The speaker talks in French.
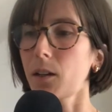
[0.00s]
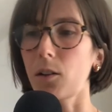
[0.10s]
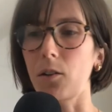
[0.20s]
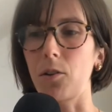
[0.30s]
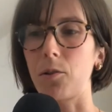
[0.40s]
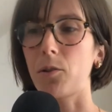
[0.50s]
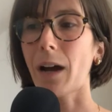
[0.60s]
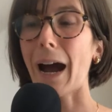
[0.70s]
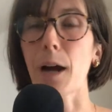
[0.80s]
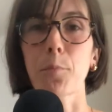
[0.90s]
Euh,
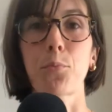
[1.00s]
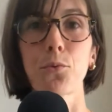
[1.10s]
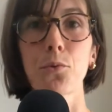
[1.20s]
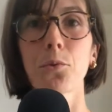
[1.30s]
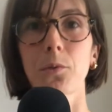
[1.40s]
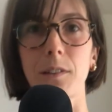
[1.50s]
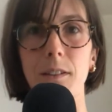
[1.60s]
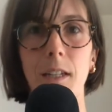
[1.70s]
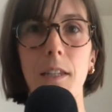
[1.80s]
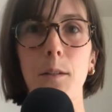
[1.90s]
abus
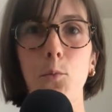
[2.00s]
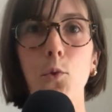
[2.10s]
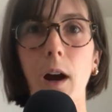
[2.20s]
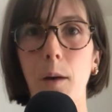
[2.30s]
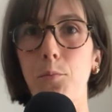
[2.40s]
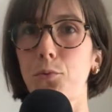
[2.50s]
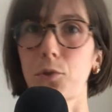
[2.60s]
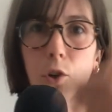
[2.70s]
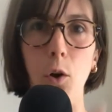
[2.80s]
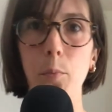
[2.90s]
des animaux, abus
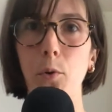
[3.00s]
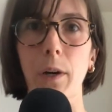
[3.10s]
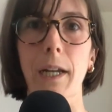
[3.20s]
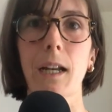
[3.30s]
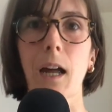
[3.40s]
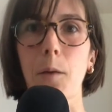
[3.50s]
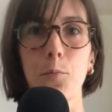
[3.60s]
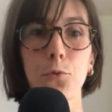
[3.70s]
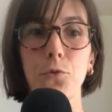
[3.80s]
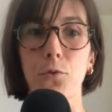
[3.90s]
corporels,
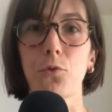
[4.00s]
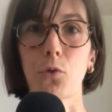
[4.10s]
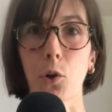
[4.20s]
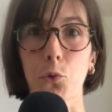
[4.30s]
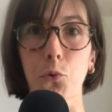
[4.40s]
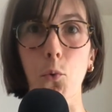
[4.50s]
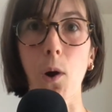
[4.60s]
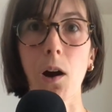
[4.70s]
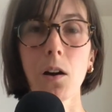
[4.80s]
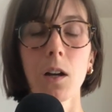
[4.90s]
abus de, leurs
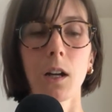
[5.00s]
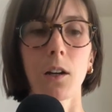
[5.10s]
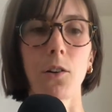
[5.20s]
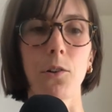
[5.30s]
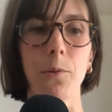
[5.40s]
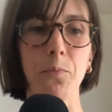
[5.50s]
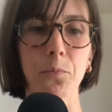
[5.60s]
droits, euh,